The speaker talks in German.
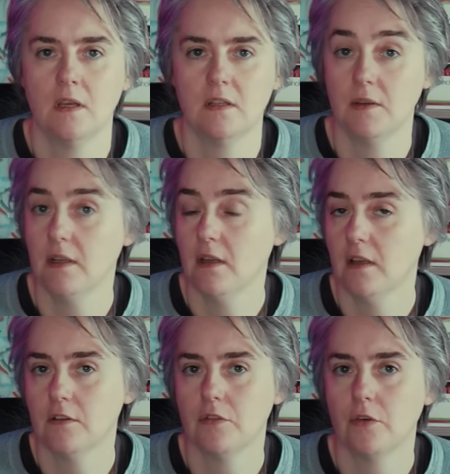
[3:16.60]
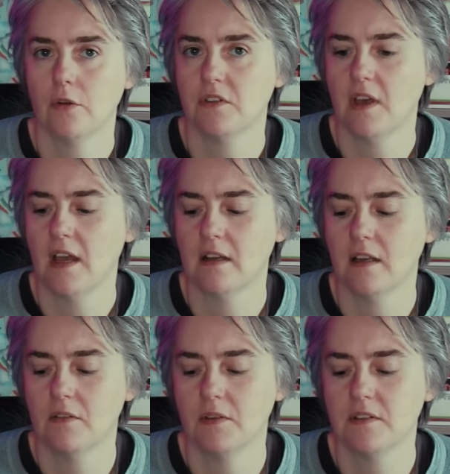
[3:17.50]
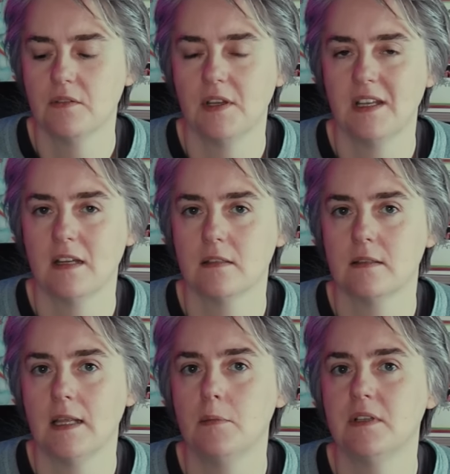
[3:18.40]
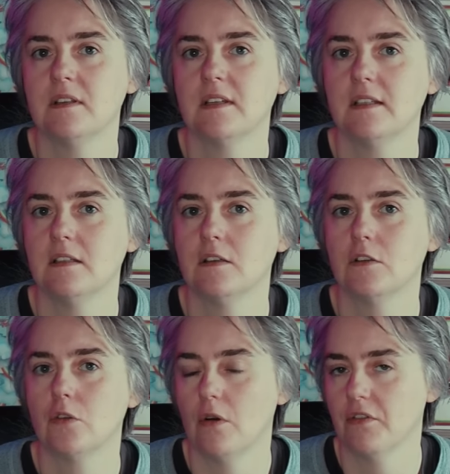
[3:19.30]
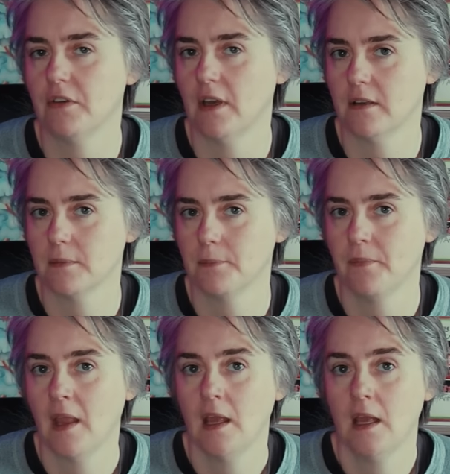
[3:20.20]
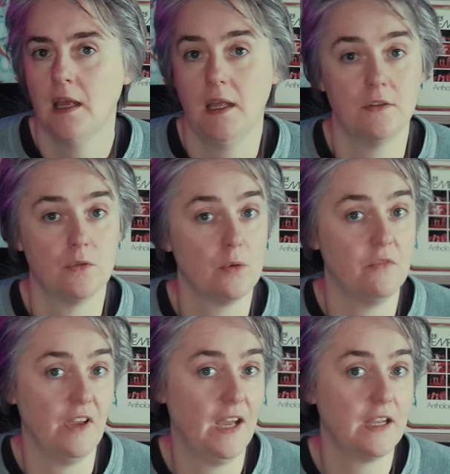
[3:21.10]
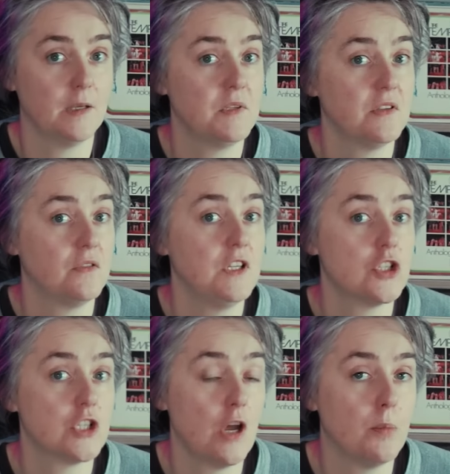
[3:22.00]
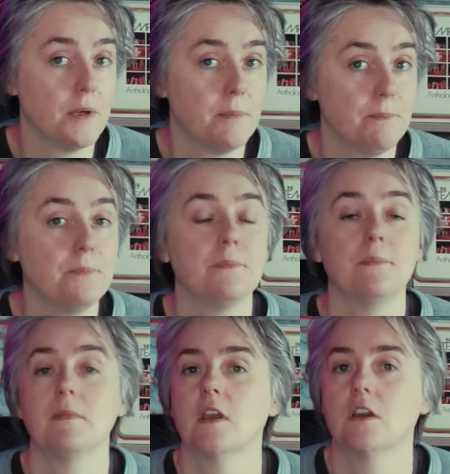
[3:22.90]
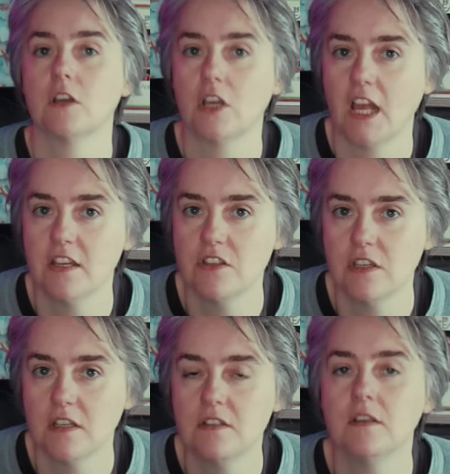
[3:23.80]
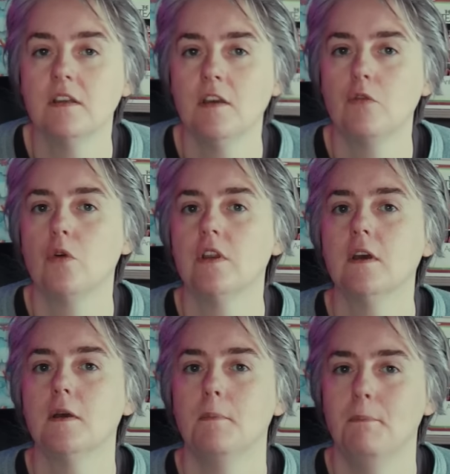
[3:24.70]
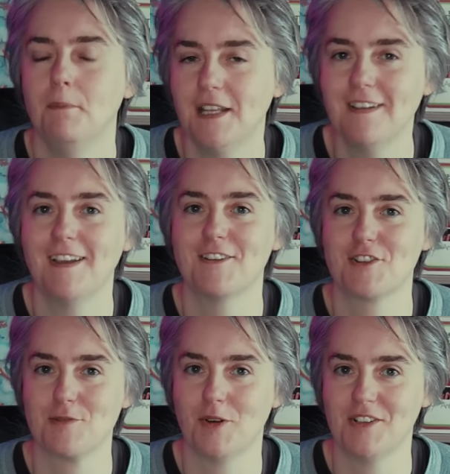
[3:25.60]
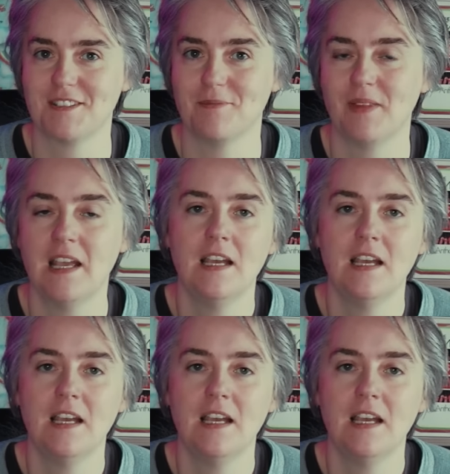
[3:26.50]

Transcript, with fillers: Es werden einige von euch sagen, naja, was ist, wenn der das Label nicht richtig getroffen hat? In so einem Werk gibt es viel Staub. Richtig, der wurde mit eingeschmolzen.